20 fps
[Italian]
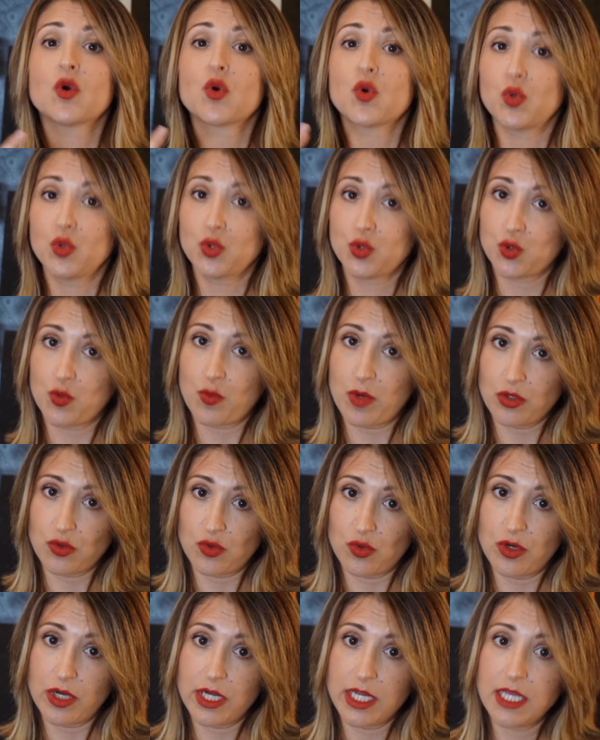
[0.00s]

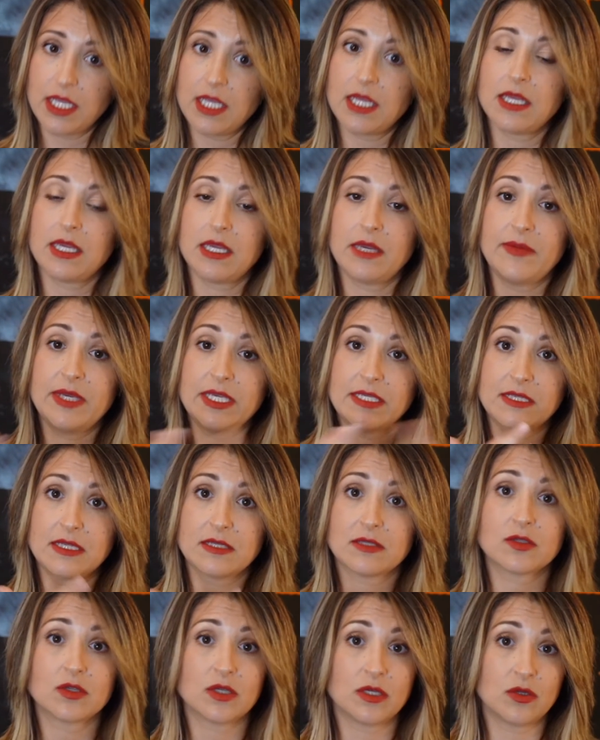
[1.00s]
consumatori, i
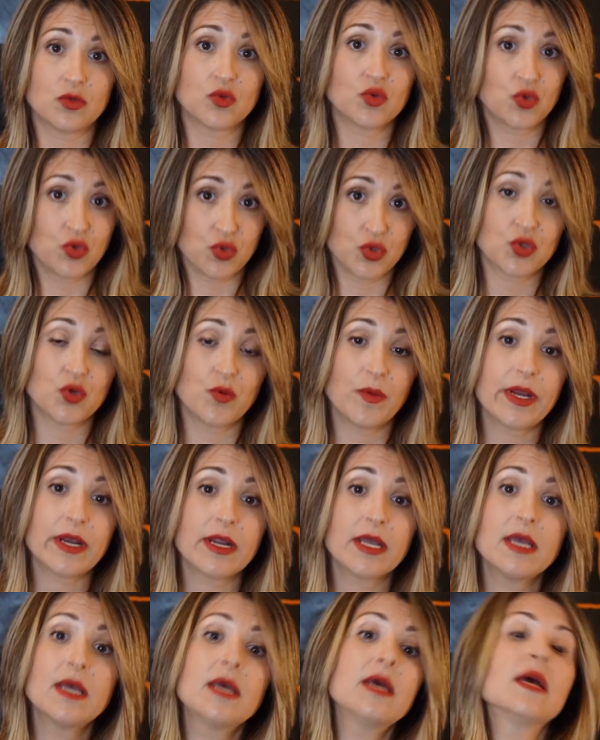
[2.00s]
business to consumer,